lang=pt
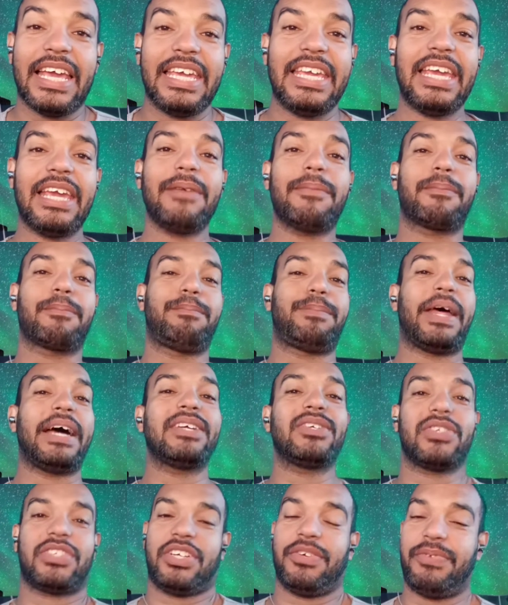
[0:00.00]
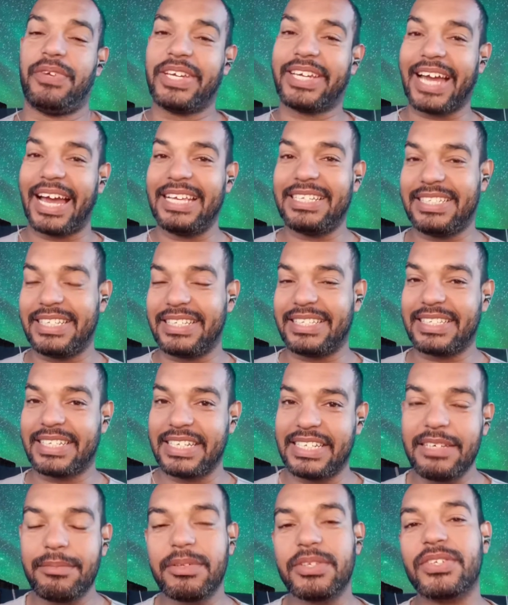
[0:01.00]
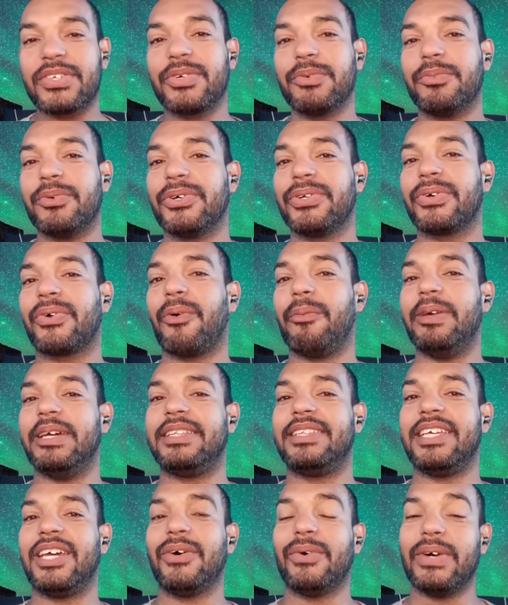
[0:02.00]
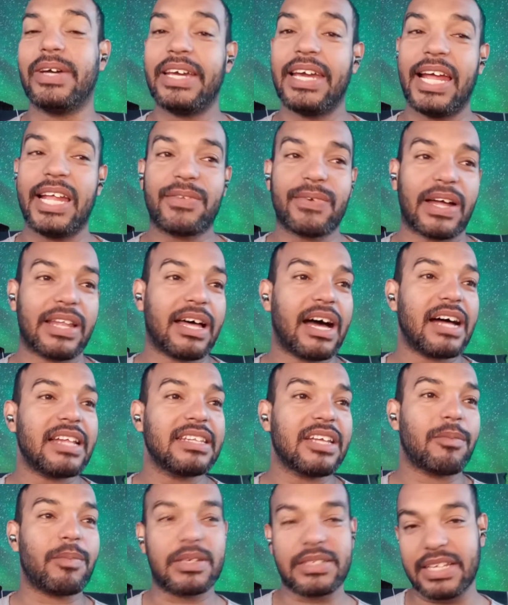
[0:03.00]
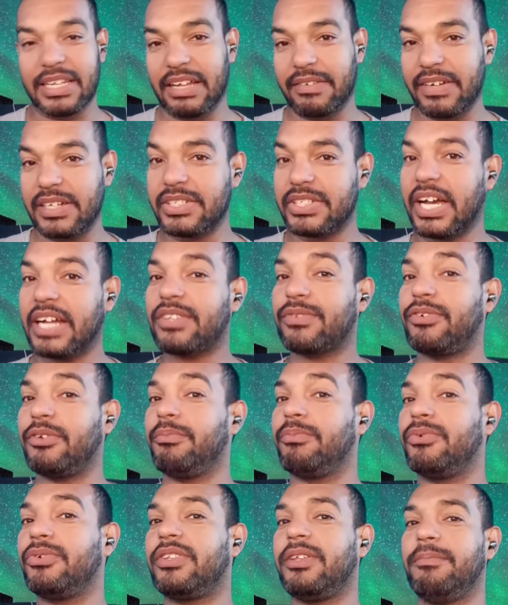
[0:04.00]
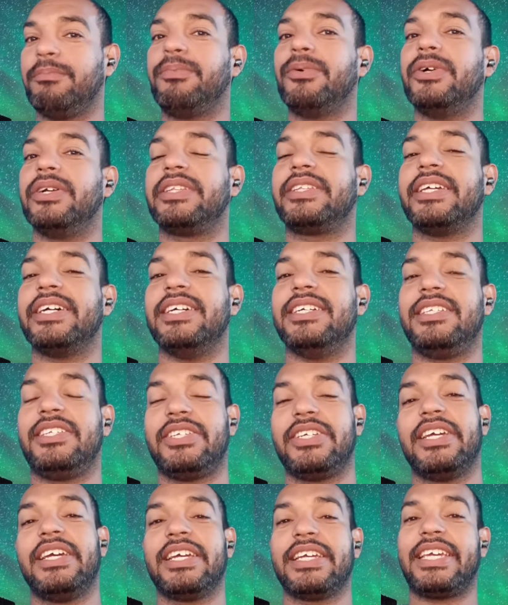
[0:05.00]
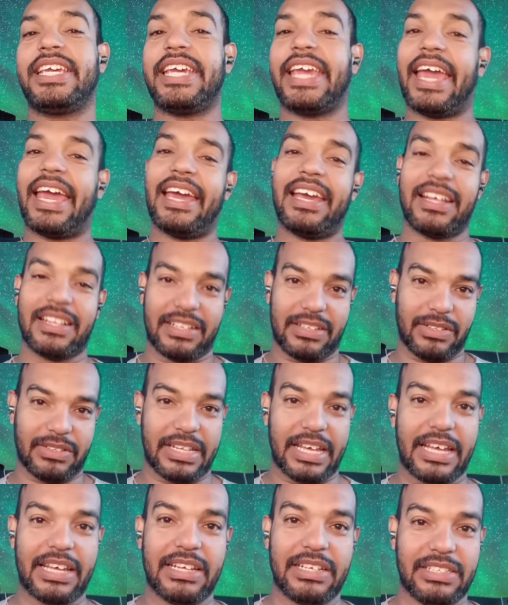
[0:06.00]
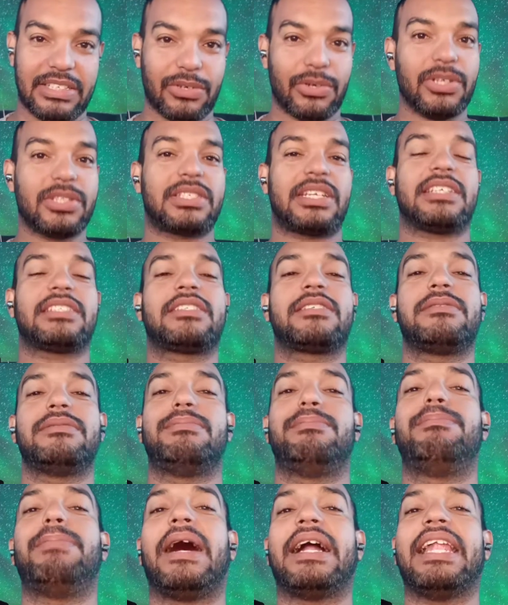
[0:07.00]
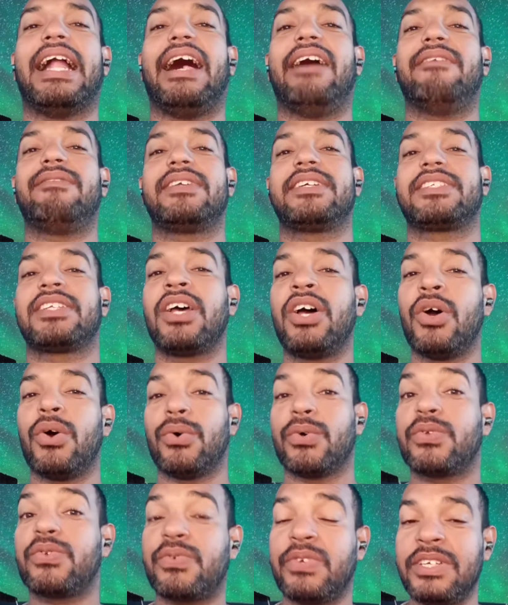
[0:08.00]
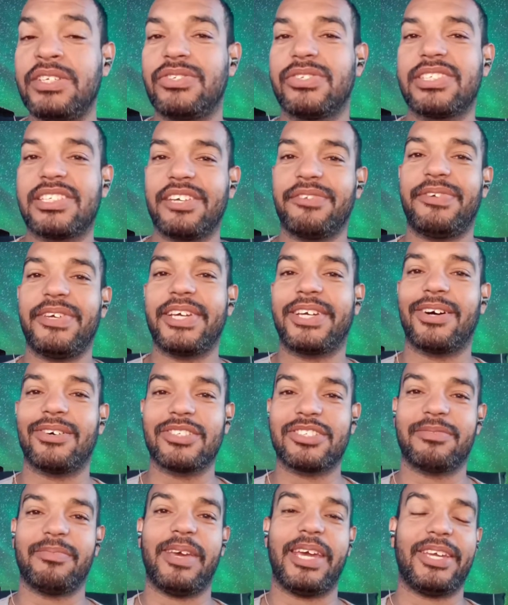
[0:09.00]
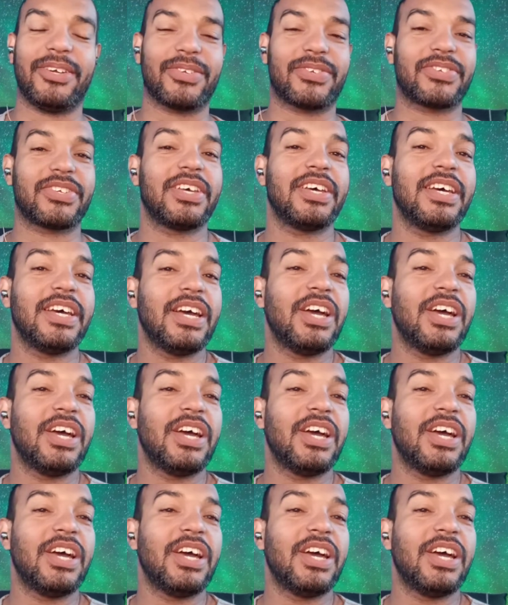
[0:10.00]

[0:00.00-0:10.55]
E para justificar esses crimes que o Moro cometeu, eles falam: ah, não, mas a Lava Jato foi muito importante. Que é, né, em outras palavras, os fins justificam os meios.